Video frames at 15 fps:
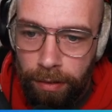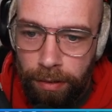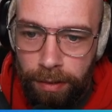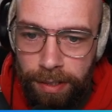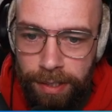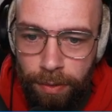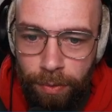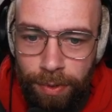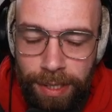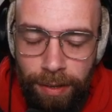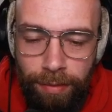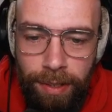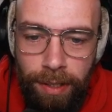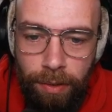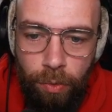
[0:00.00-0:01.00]
Euh, si vous
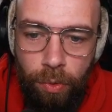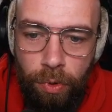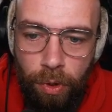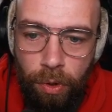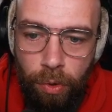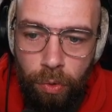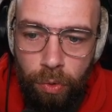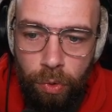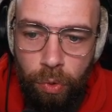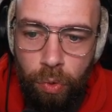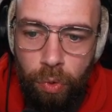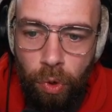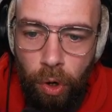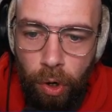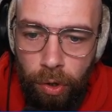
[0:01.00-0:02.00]
avez une,
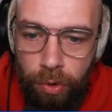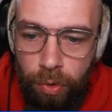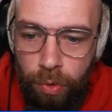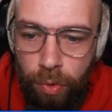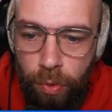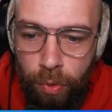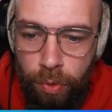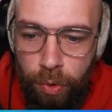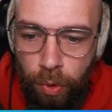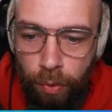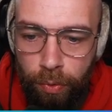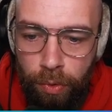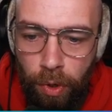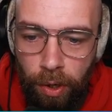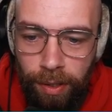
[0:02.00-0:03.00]
une, hotte du coup sur
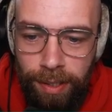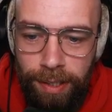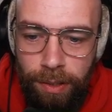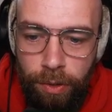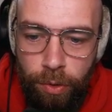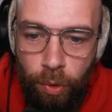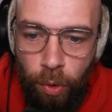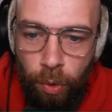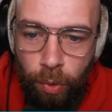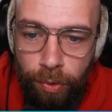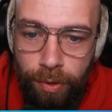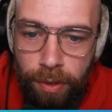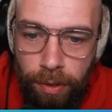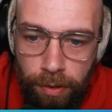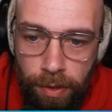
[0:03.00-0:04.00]
vous, un heal sur le
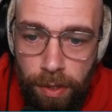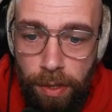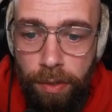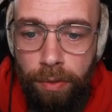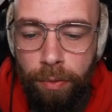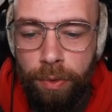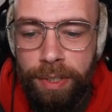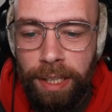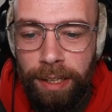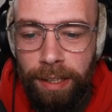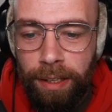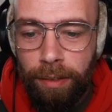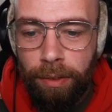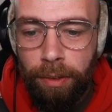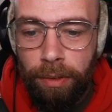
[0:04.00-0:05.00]
temps, vous
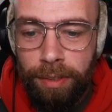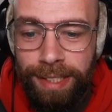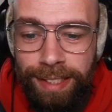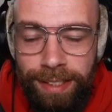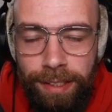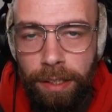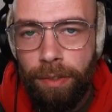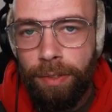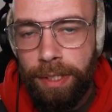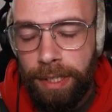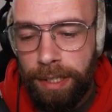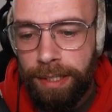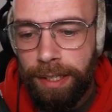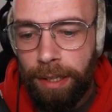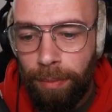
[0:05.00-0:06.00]
allez euh, silence
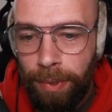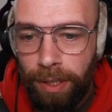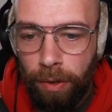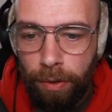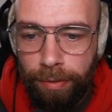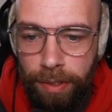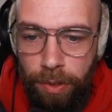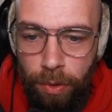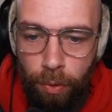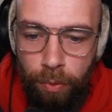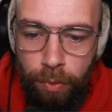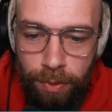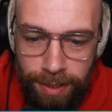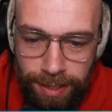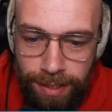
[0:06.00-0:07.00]
les ennemis en face de
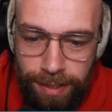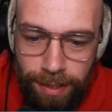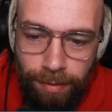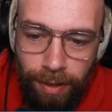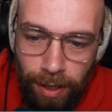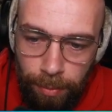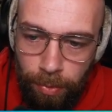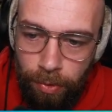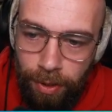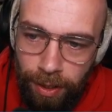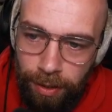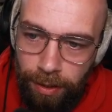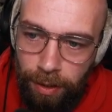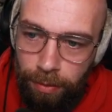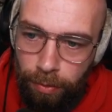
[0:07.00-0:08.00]
vous. Ça c'est vraiment
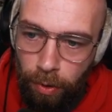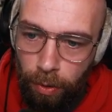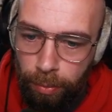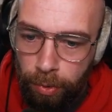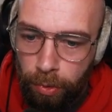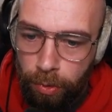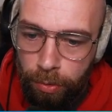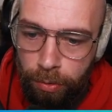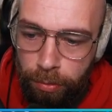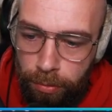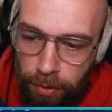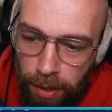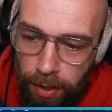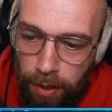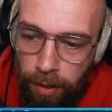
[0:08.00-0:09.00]
très très fort pour le coup,
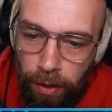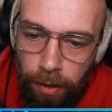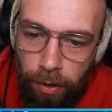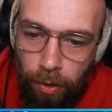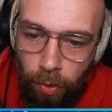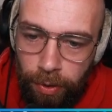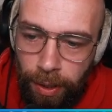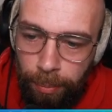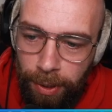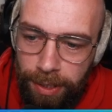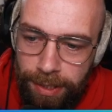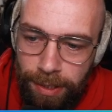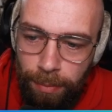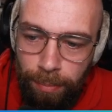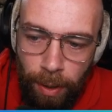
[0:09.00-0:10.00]
euh, on
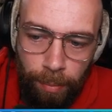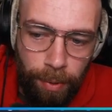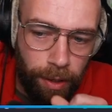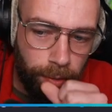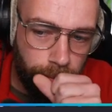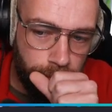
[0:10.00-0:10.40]
apprécie pas mal.